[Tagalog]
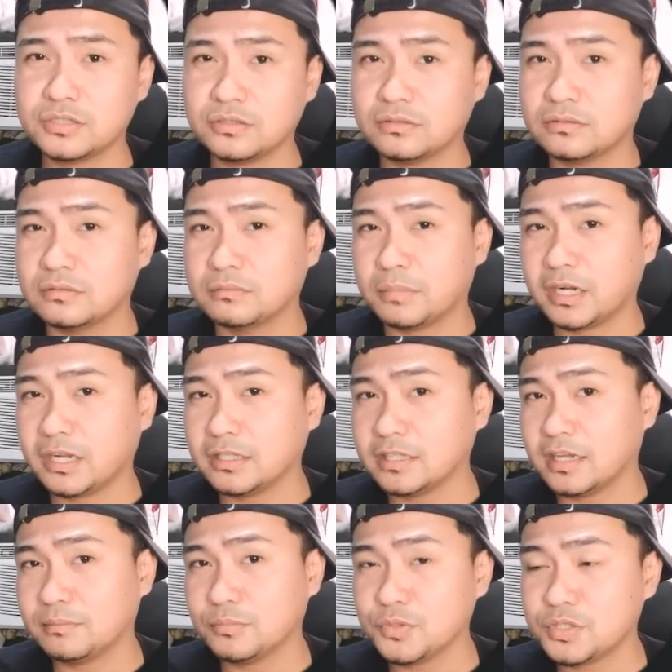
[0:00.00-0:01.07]
nyo
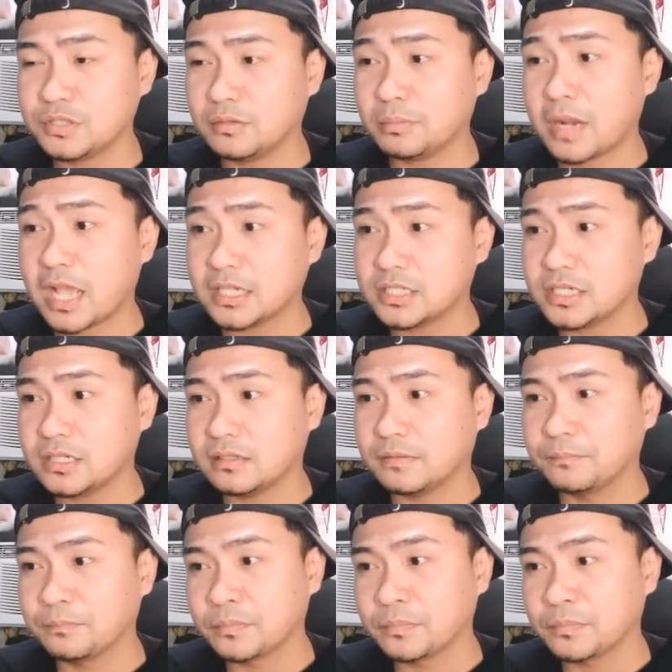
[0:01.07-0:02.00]
pagkatapos ng flashing.